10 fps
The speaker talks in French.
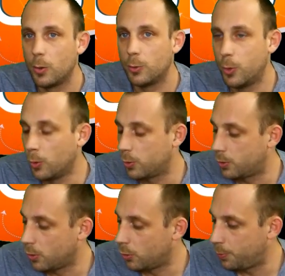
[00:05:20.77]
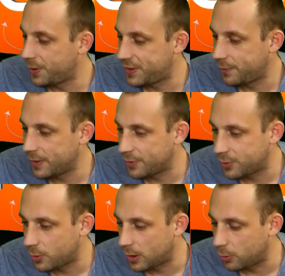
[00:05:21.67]
Donc le PC vient de
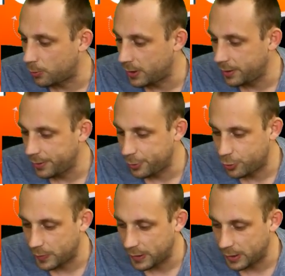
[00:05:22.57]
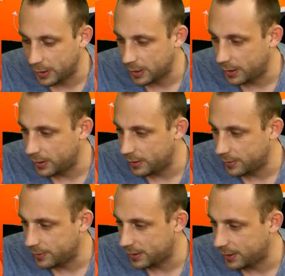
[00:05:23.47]
se rallumer. Je vais aller
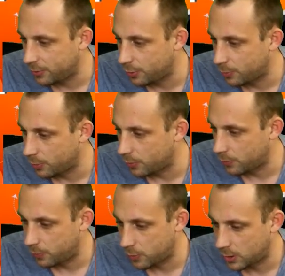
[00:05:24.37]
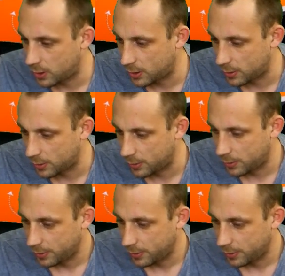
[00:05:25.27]
directement voir